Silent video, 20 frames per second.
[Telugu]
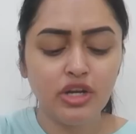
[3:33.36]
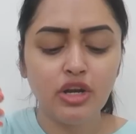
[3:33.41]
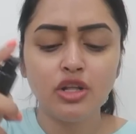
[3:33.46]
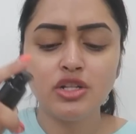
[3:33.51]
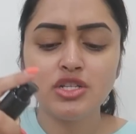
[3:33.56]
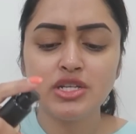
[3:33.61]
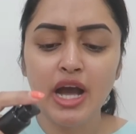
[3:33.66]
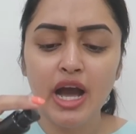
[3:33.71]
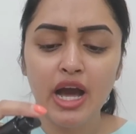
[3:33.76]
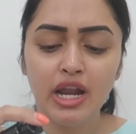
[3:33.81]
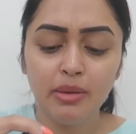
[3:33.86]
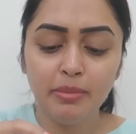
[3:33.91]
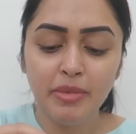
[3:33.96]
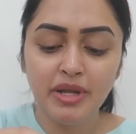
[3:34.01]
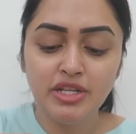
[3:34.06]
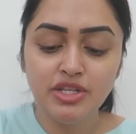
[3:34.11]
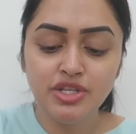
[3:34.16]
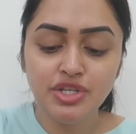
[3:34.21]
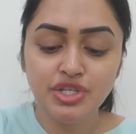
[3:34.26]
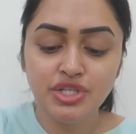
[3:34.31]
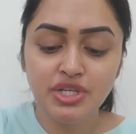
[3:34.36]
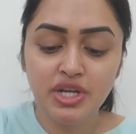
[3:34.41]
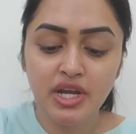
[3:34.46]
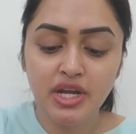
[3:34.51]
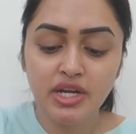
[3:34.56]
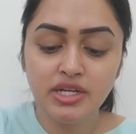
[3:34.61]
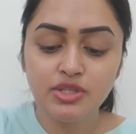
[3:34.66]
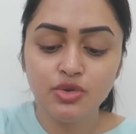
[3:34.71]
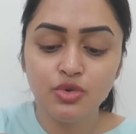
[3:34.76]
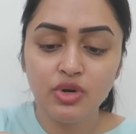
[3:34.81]
దీంట్లో చాలా మంచి
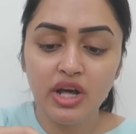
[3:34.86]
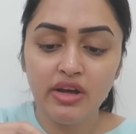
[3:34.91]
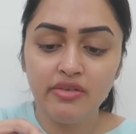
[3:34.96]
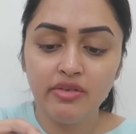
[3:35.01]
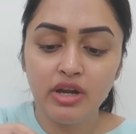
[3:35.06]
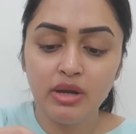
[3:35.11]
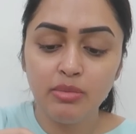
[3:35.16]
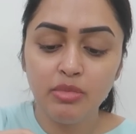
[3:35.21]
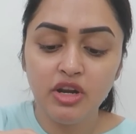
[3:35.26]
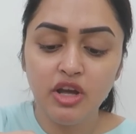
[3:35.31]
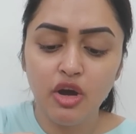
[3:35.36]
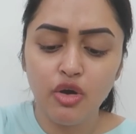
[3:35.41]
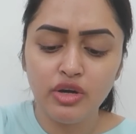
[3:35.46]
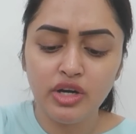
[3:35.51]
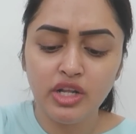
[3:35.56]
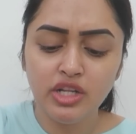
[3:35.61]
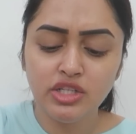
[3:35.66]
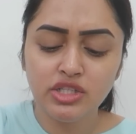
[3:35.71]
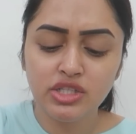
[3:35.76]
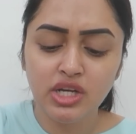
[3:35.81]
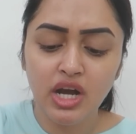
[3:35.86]
షేడ్స్ కూడా అవైలబుల్గా ఉన్నాయి